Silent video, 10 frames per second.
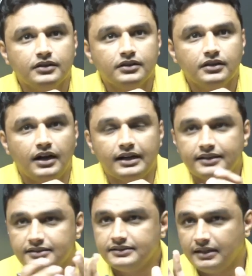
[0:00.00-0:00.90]
आठ
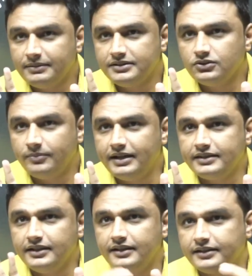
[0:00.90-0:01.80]
दस हजार बच्चे तो बैठते
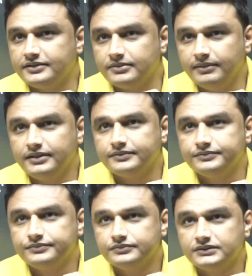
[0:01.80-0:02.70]
हैं एंट्रेंस में
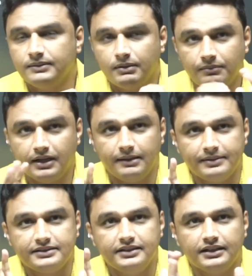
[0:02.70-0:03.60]
जब हम
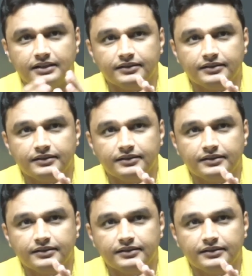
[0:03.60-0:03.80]
एमएससी का